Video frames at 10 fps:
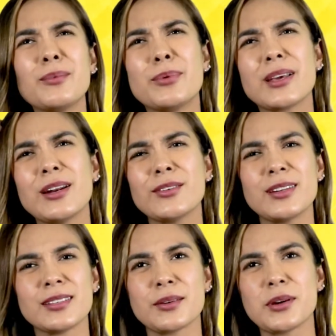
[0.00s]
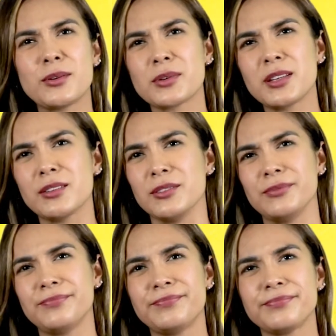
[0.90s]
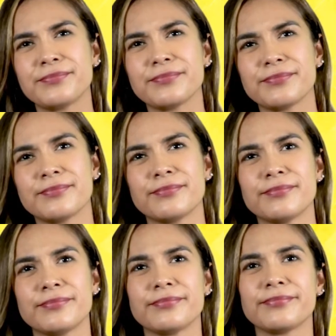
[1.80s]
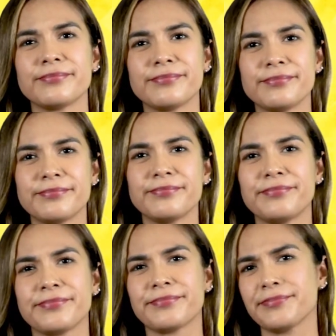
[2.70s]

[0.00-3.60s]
¿Por qué no se les había ocurrido? Parecen nuevos.